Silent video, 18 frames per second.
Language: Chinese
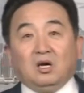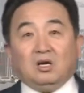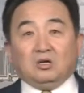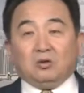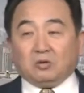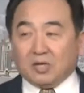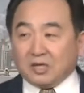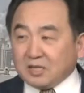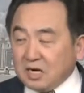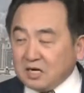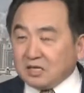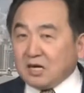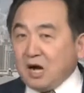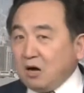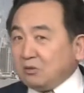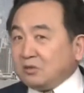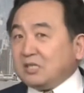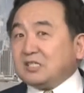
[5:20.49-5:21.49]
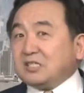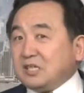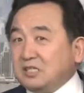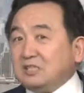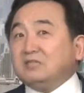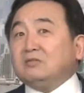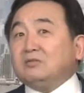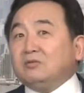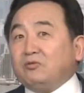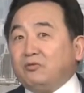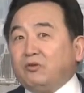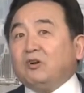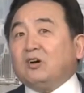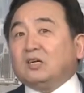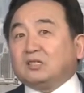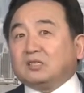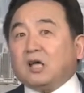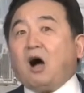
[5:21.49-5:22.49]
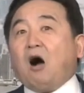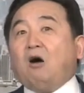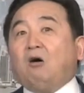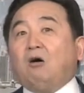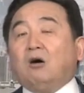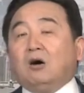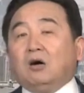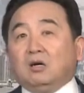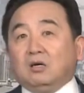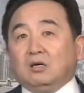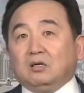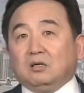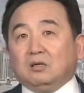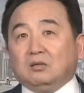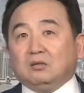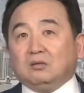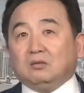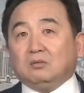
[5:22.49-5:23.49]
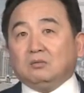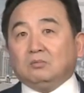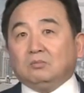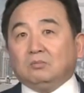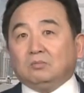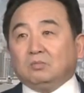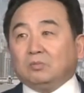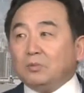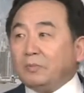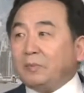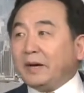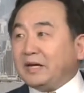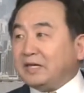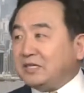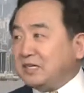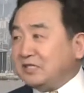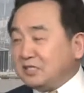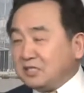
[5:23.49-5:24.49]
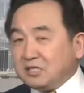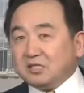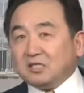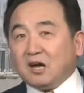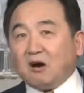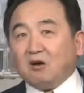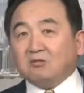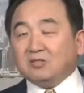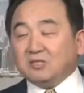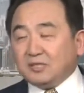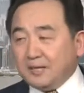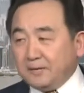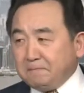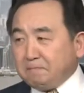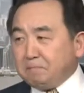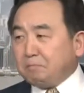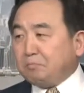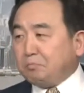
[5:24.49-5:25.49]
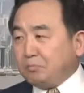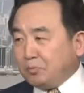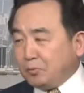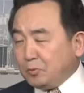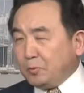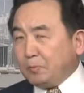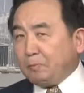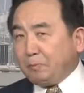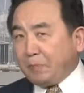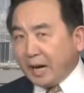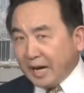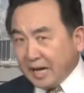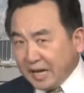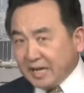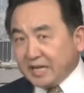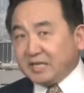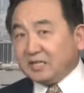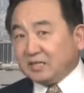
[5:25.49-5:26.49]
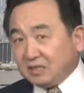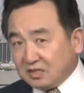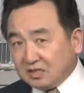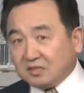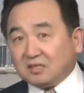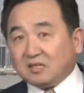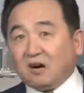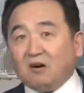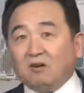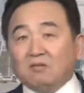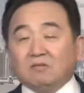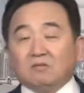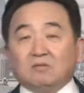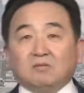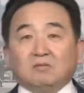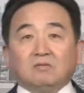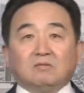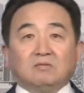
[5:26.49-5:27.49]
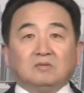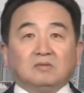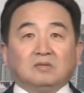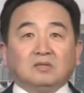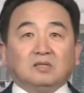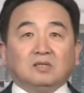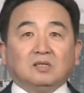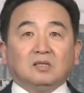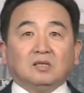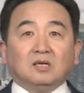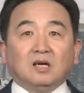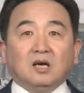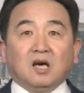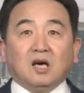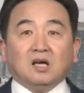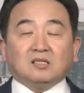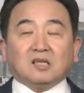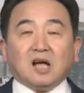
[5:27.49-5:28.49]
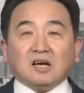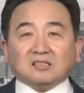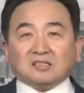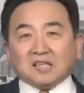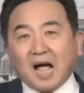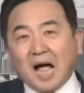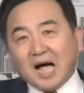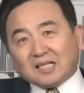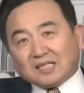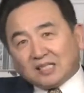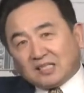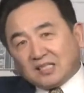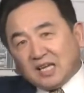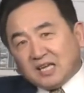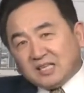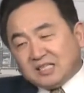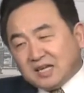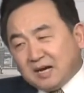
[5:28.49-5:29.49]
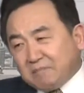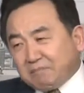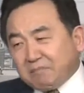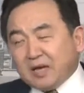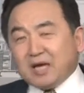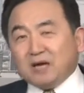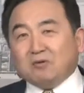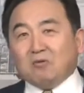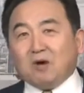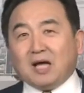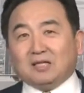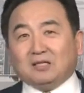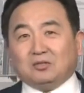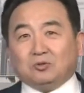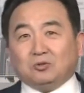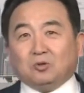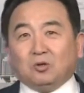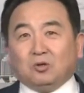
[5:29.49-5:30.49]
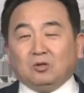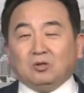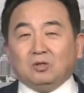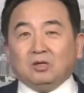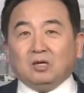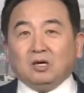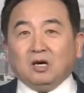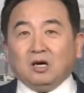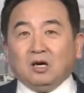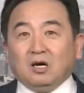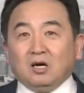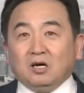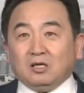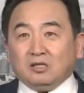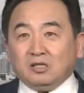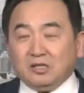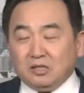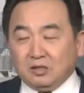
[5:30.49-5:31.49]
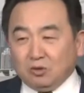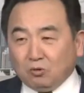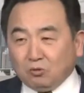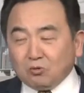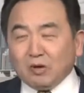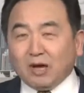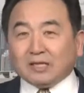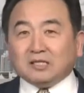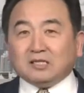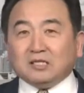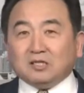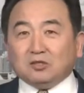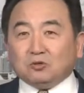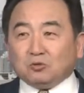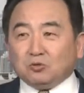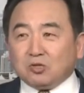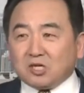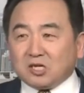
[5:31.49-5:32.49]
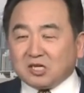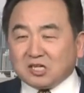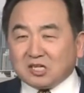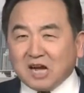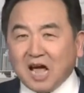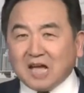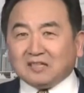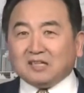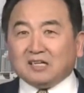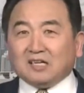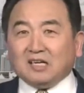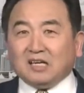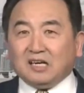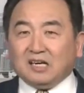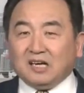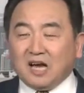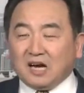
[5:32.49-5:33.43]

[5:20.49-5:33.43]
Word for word: 有着更高的神佛道，不被人知道，人不配知道。当大的天象变化的时候，你永远记住，善的力